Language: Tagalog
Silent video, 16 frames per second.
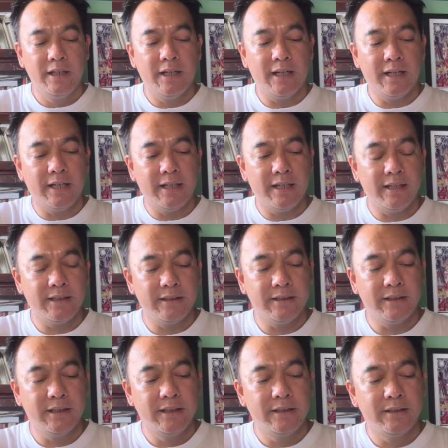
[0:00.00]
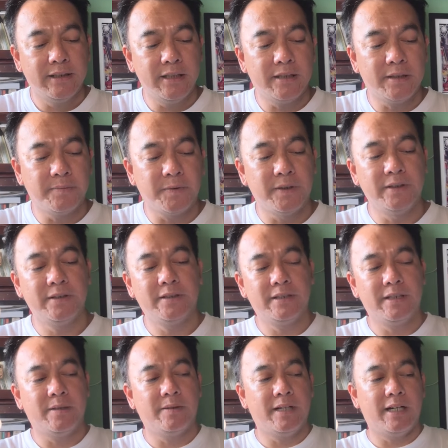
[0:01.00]
Uh, dito po, no,
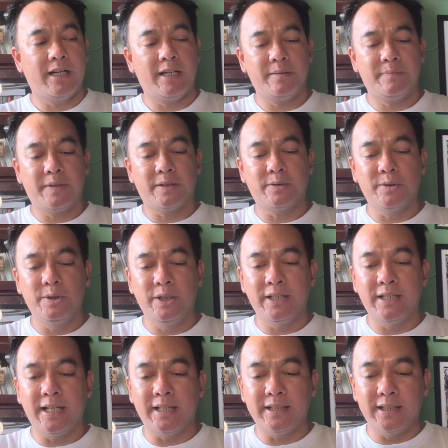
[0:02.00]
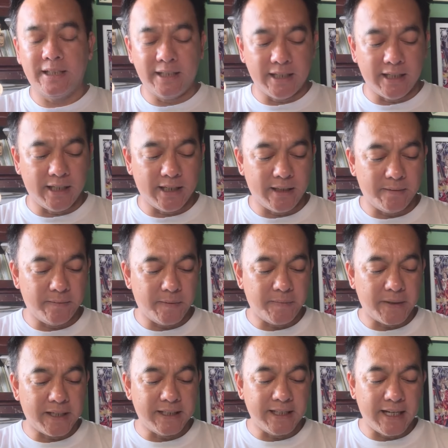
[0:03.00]
nawa ay patuloy natin na
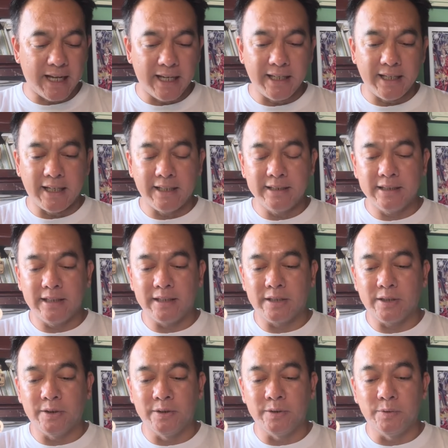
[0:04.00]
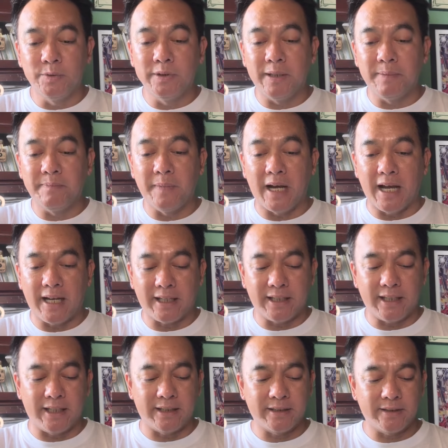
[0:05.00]
mapagnilayan itong unang
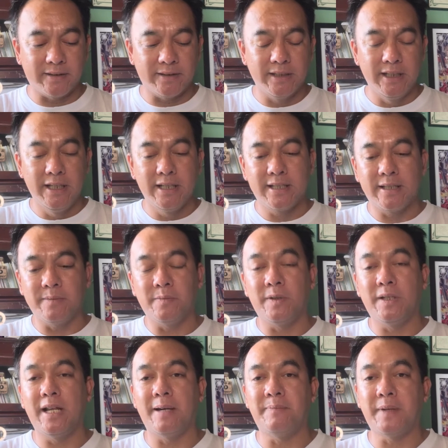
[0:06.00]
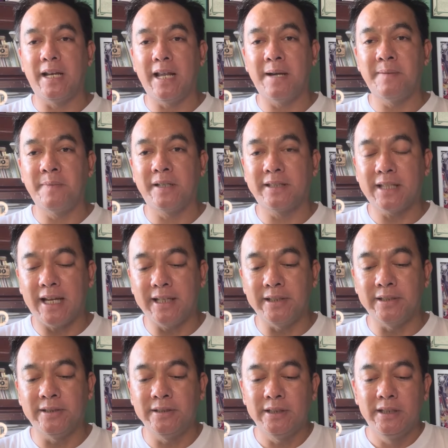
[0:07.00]
bahagi. No? Simula pa lamang
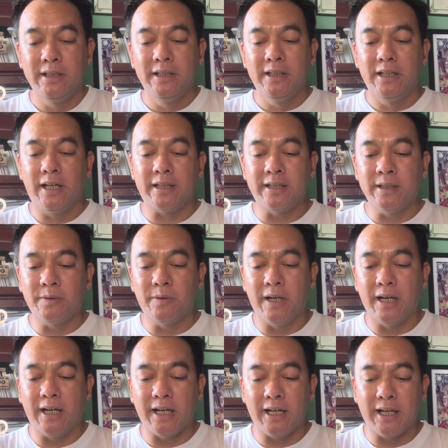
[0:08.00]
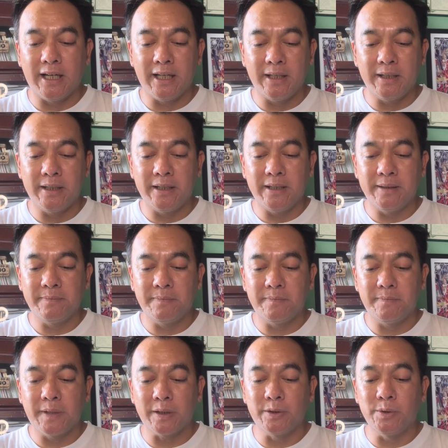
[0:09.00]
tayo at nawa ay
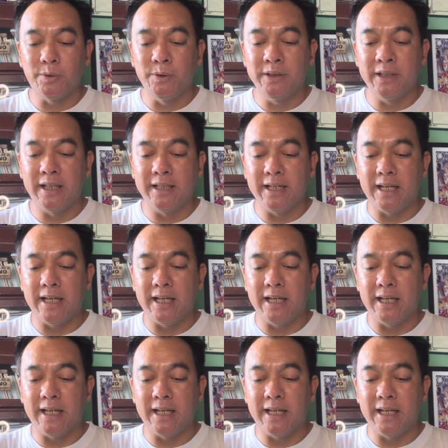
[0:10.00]
pagtuunan